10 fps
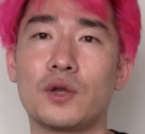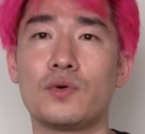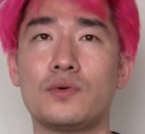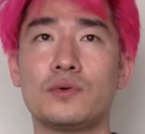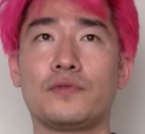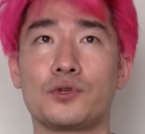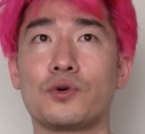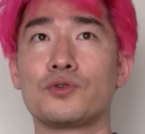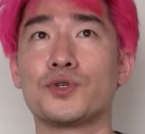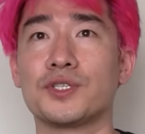새로운 버전
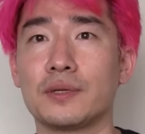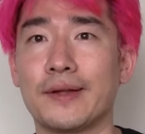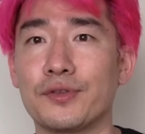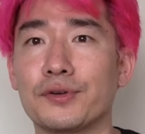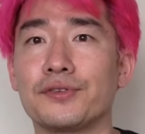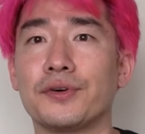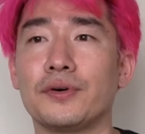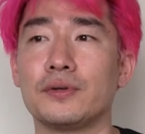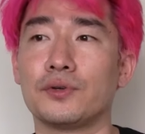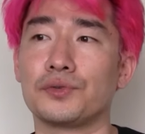컨트롤 시스템을 만들었어요.
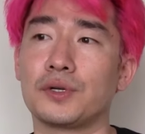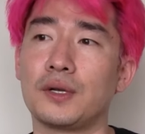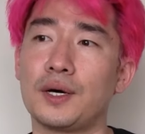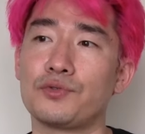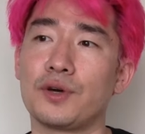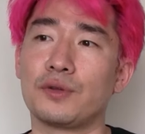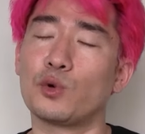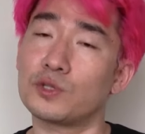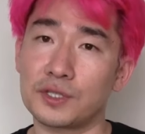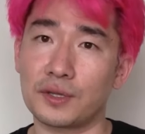그것도 클라우드에서
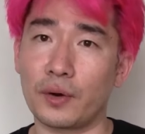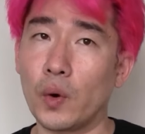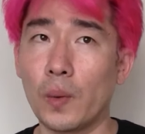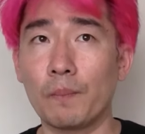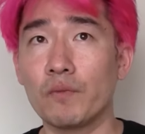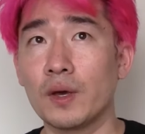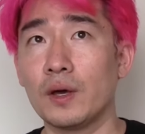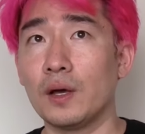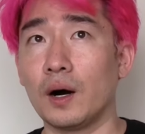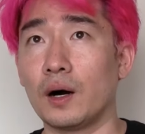호스팅되고
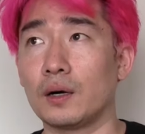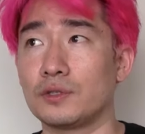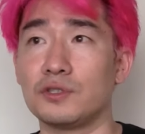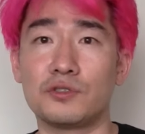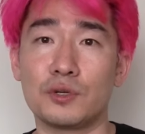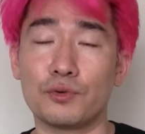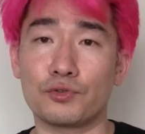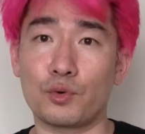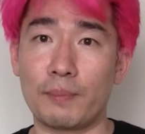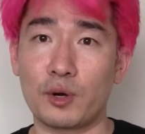어,
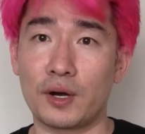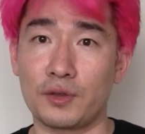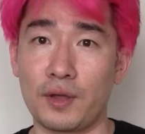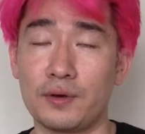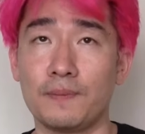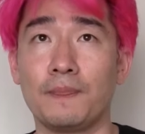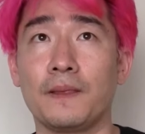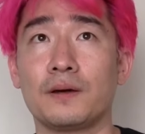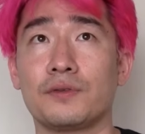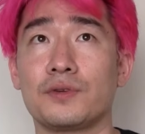디스트리뷰트로 완벽하게 되는
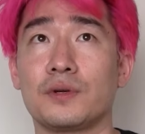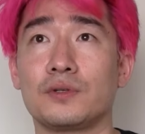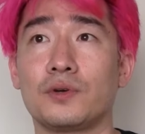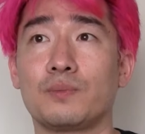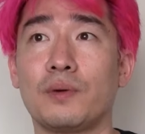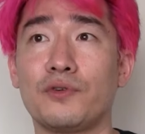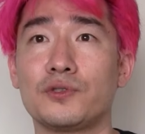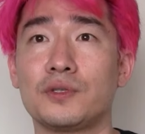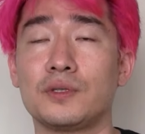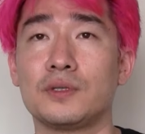그래서 이제 그거를
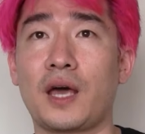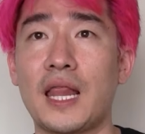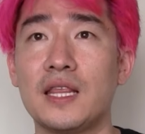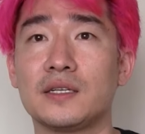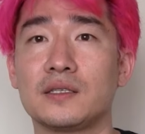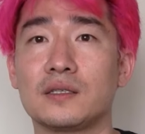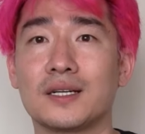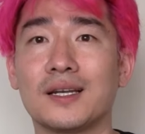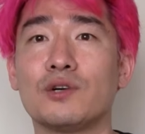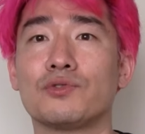퍼포스 헬릭스
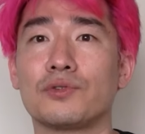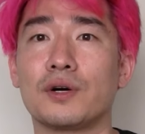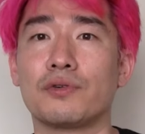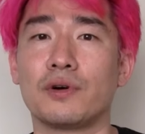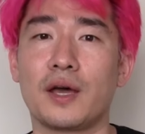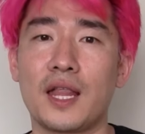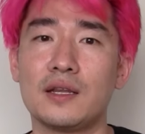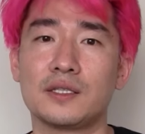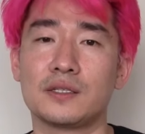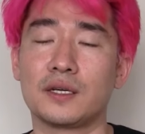클라우드더라고요.
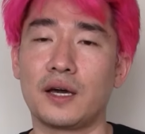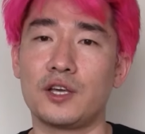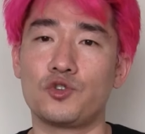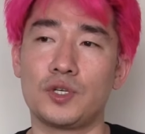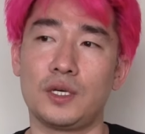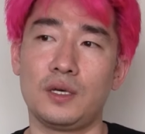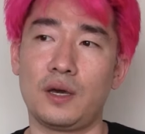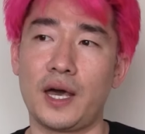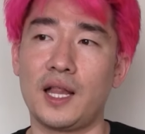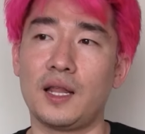헬릭스니까
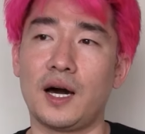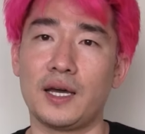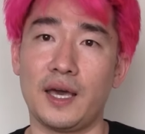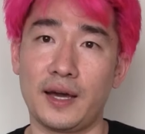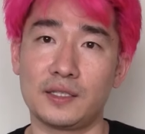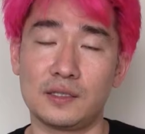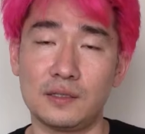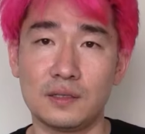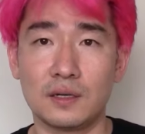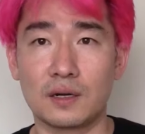
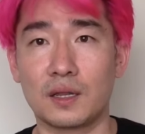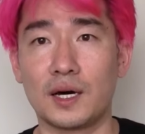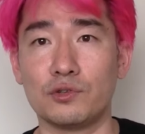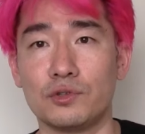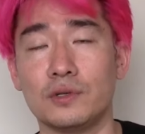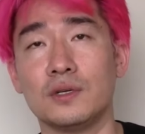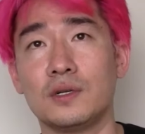H-E-L-I-X 클라우드